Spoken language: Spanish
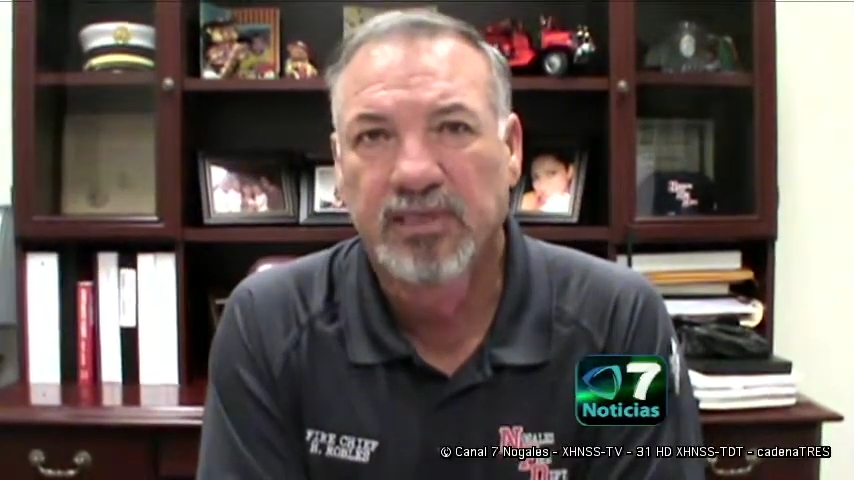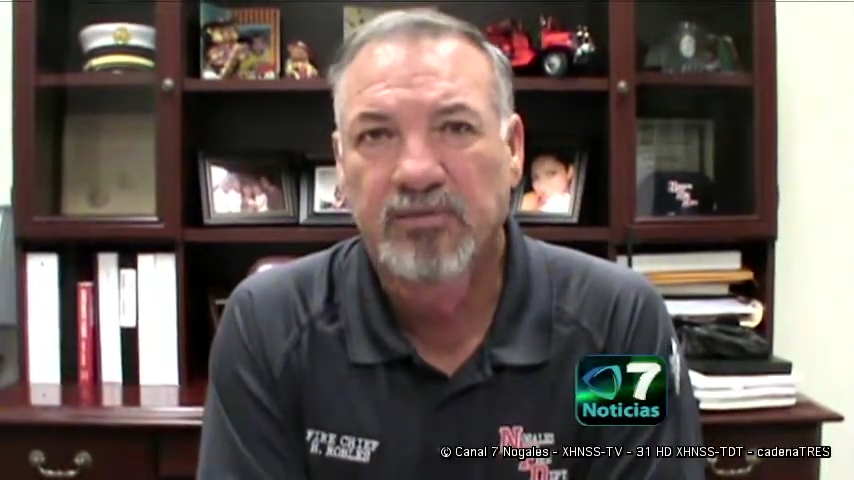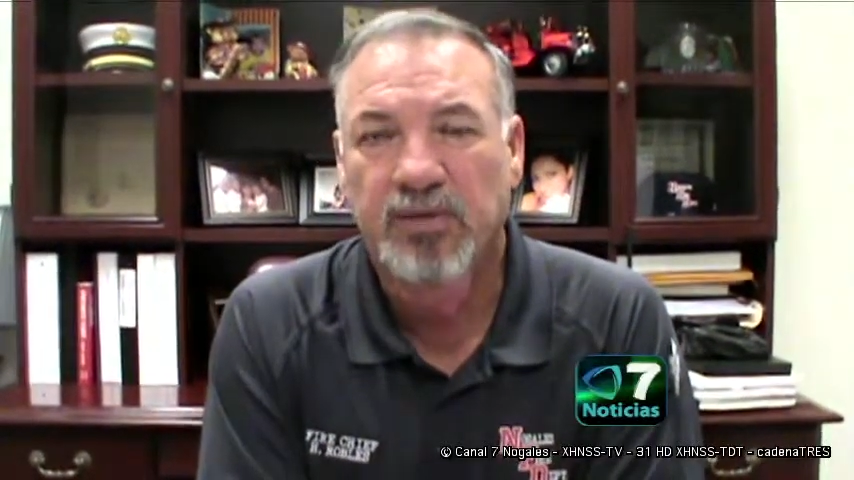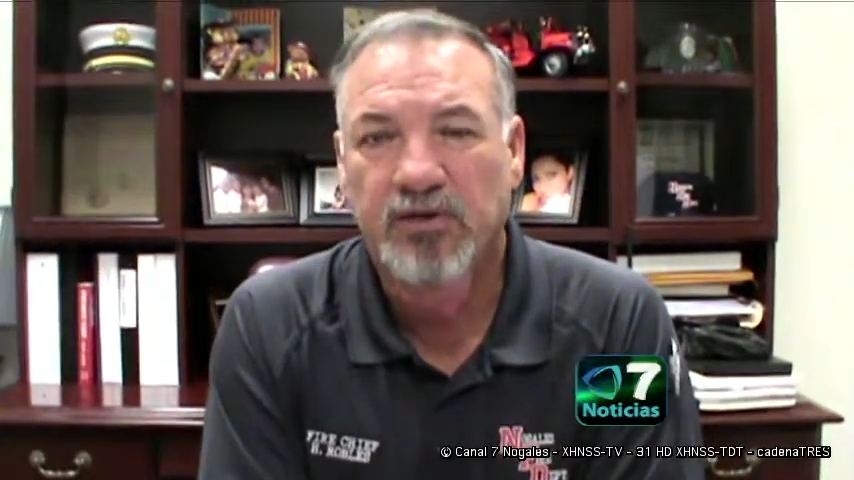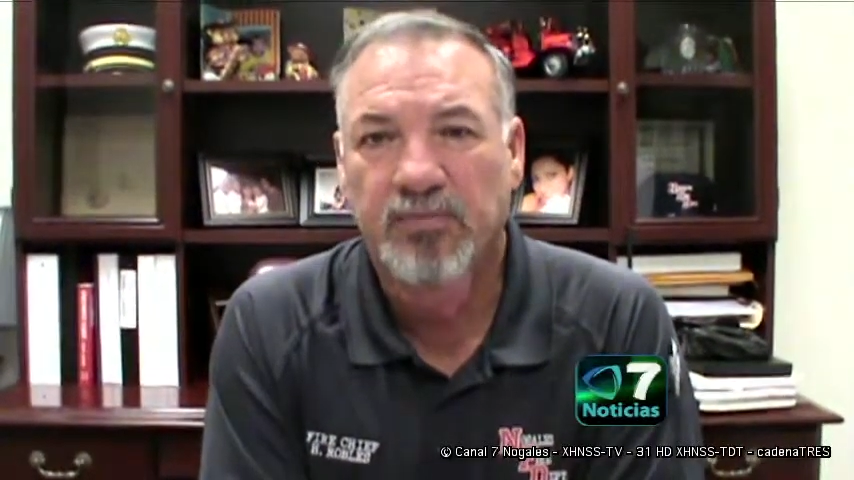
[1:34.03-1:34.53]
es
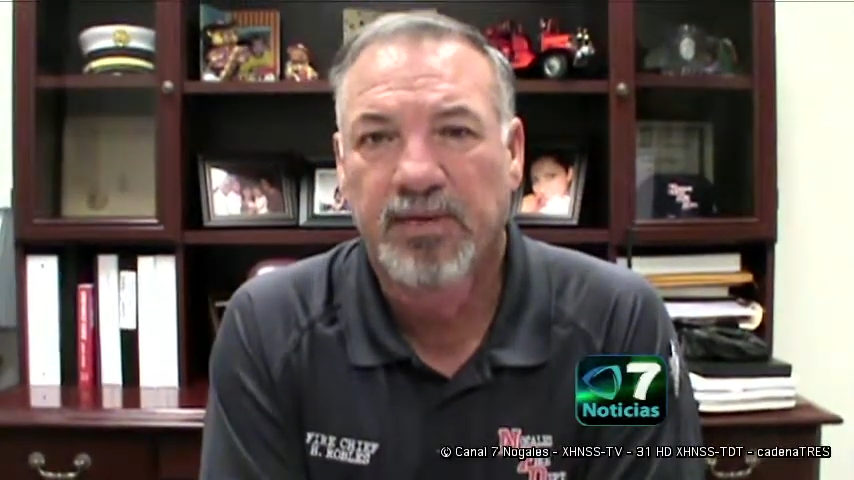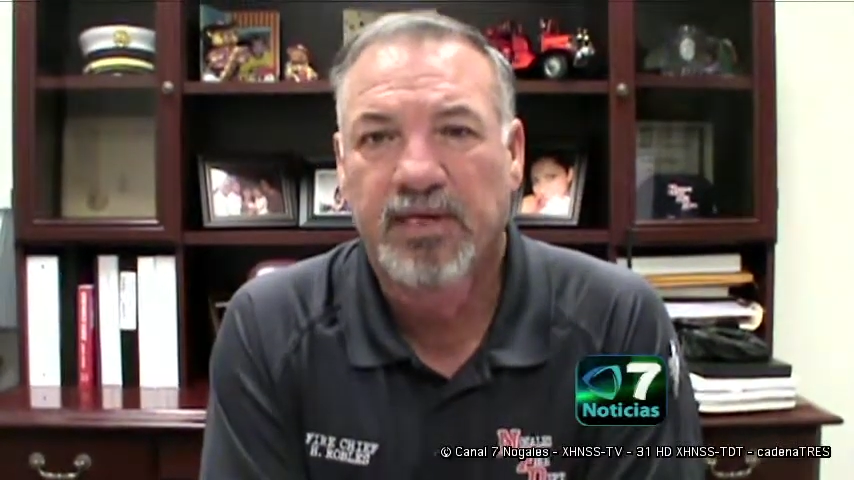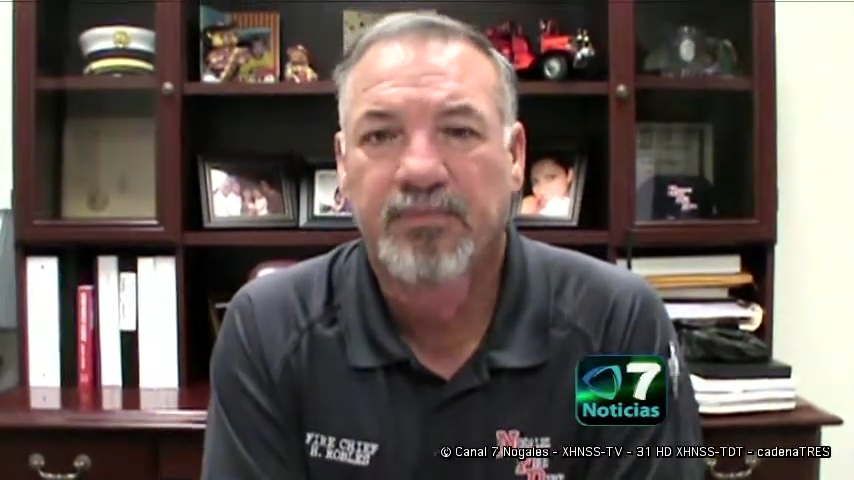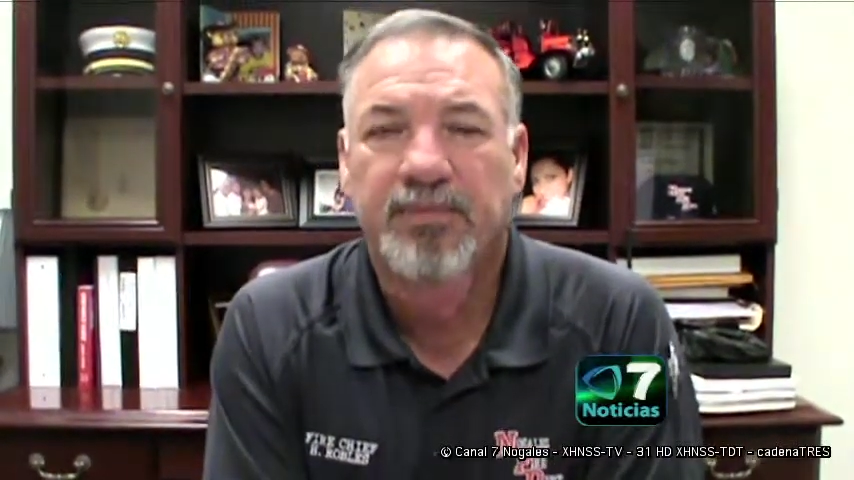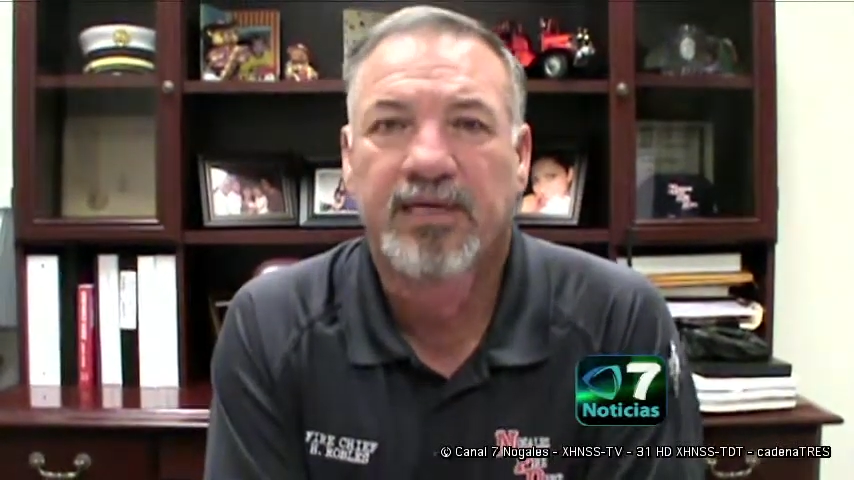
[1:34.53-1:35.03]
bueno
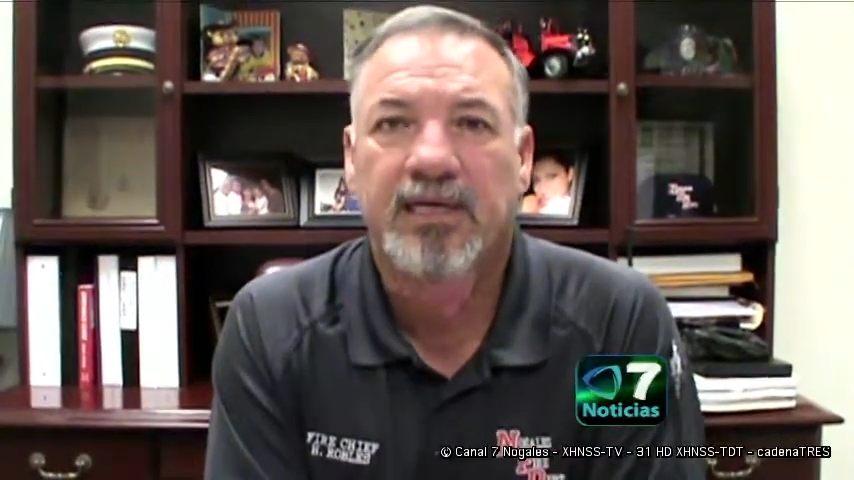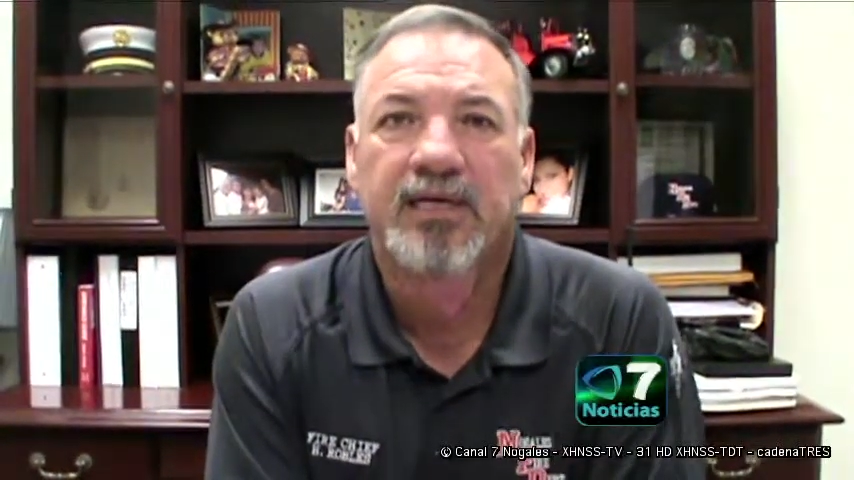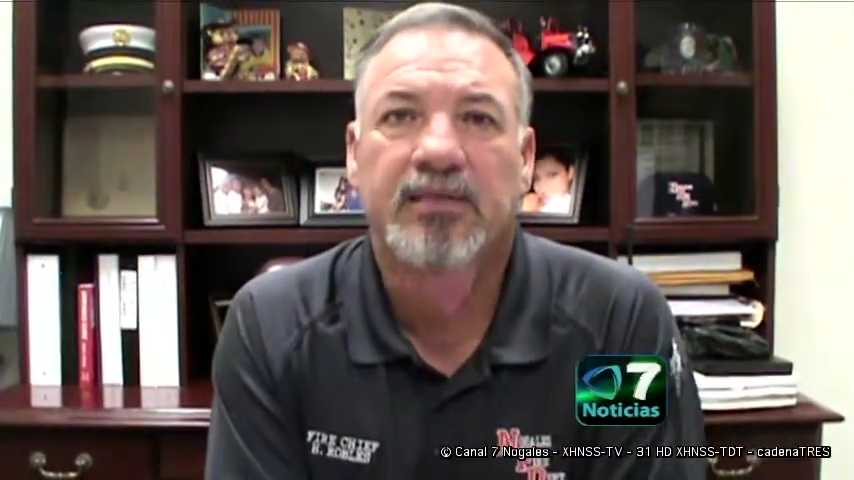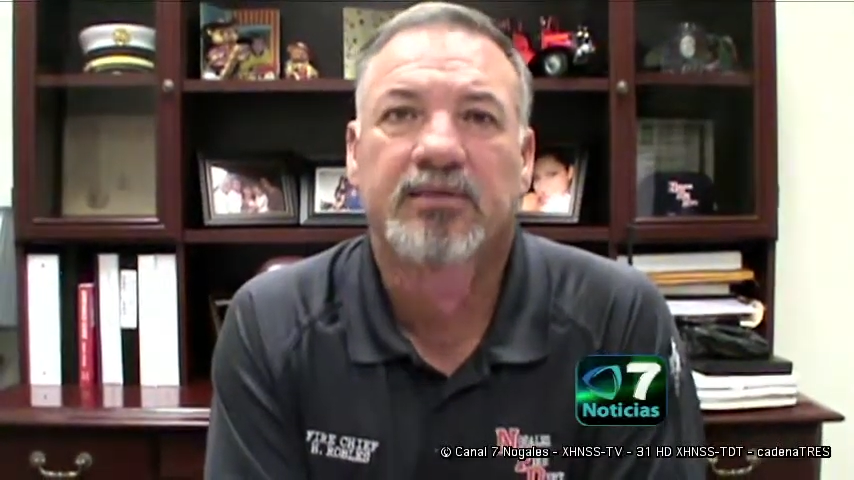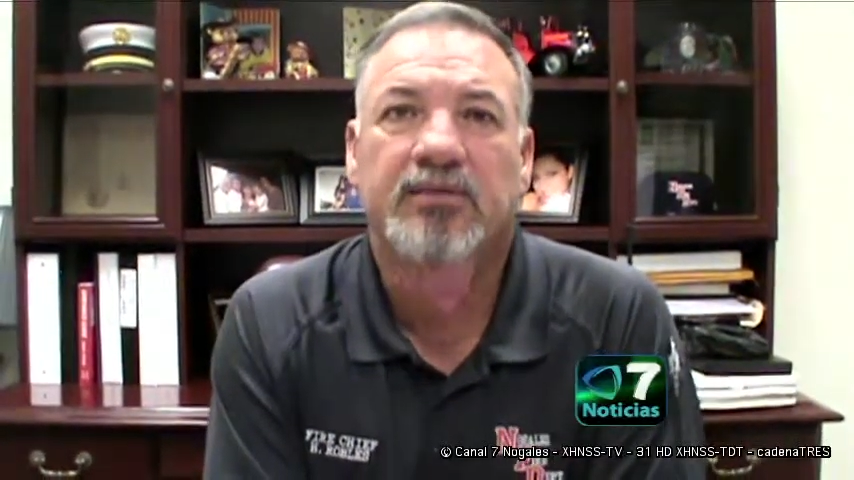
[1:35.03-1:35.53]
para, para,